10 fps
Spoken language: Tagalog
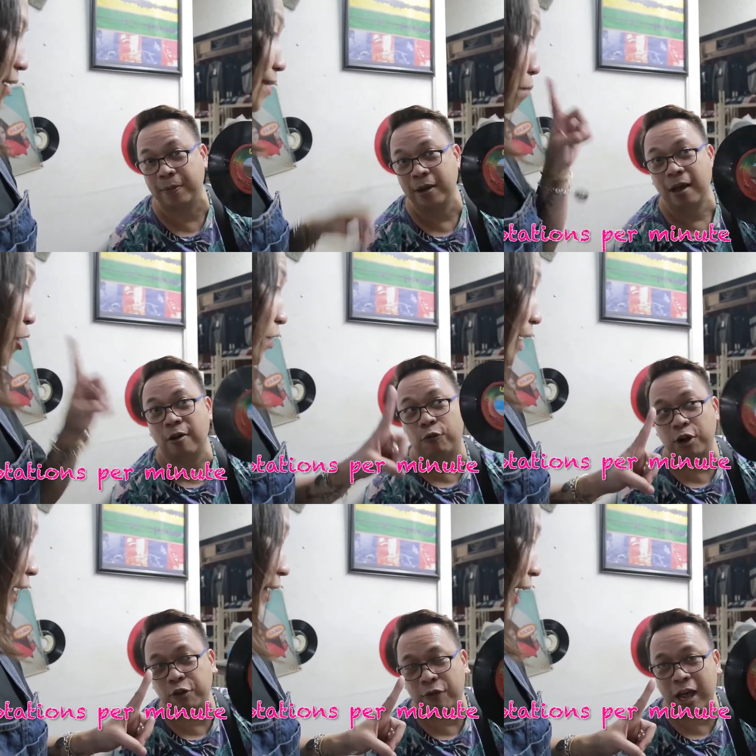Isang music
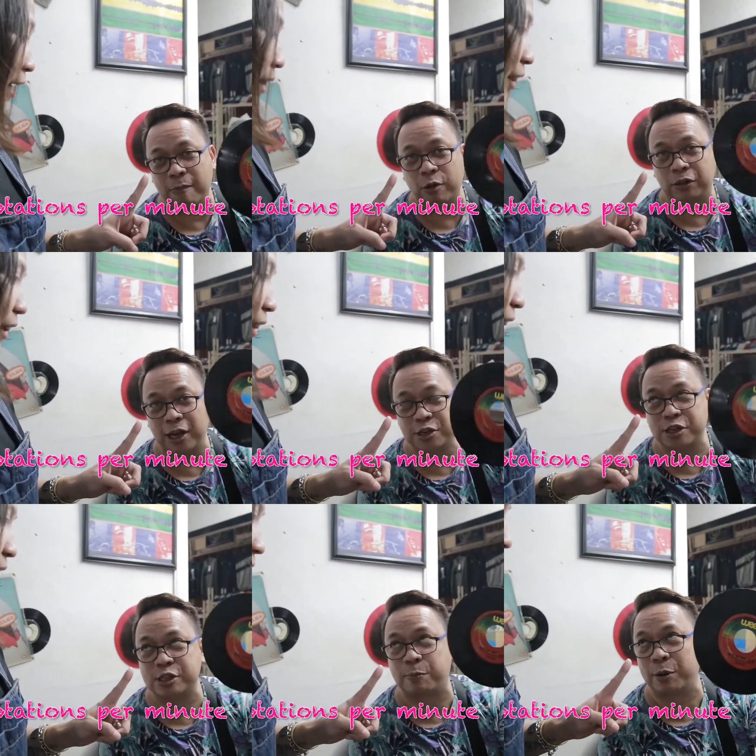45
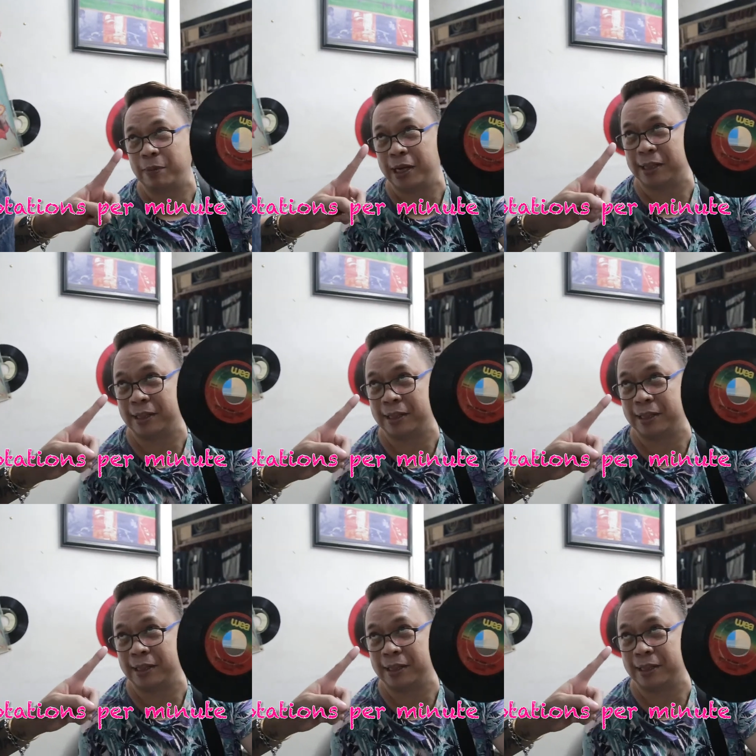rotations per minute.